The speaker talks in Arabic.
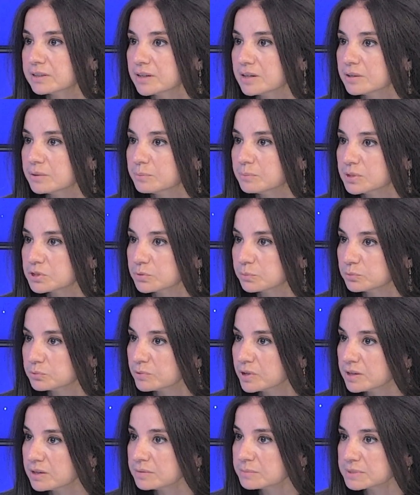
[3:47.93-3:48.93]
ارقام
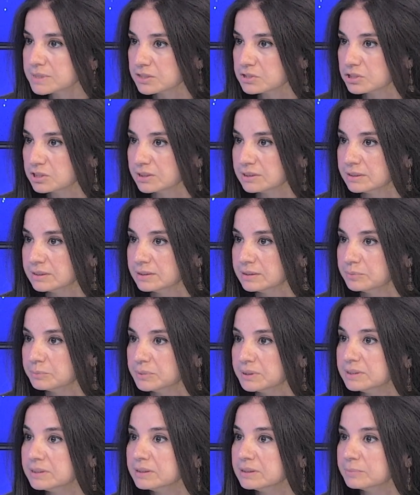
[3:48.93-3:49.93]
مشبوهه مسجله
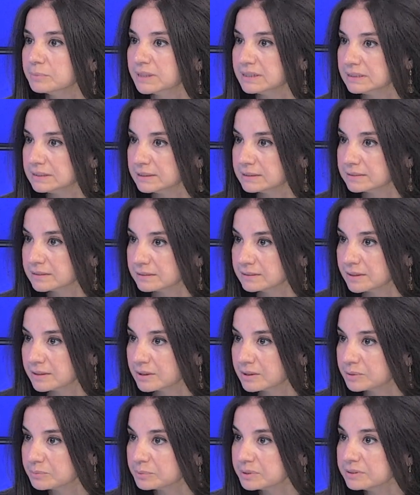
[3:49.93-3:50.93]
بماليه
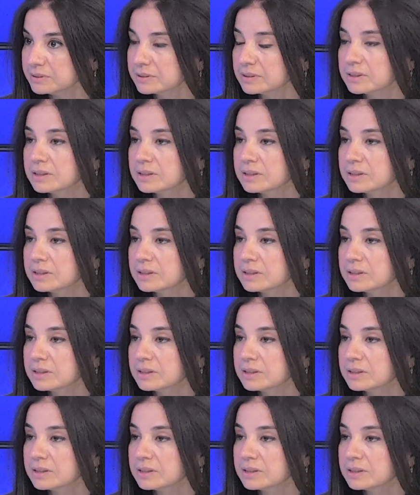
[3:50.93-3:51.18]
النقابه